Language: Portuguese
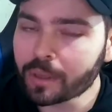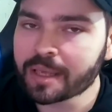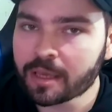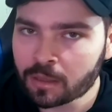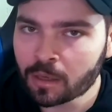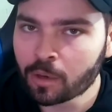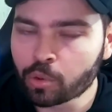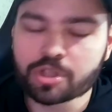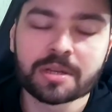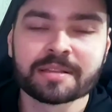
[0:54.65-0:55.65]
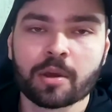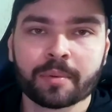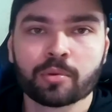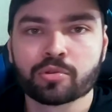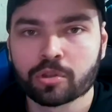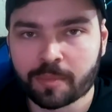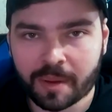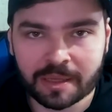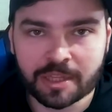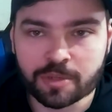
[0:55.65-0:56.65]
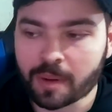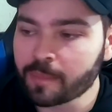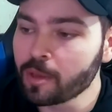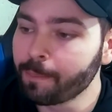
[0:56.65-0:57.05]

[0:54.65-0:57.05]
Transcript: Por que utilizar o Windows 8 Megabyte Premium